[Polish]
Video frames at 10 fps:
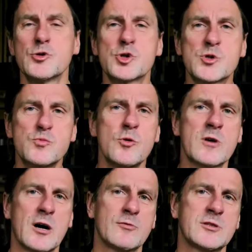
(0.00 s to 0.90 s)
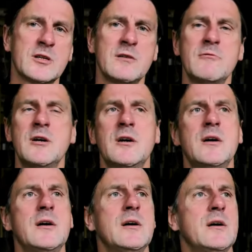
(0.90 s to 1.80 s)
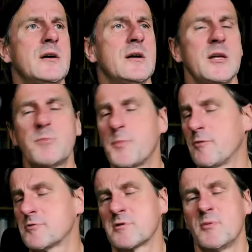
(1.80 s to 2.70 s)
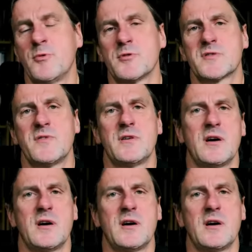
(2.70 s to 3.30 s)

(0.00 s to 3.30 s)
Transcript: spłukał się i popełnił samobójstwo.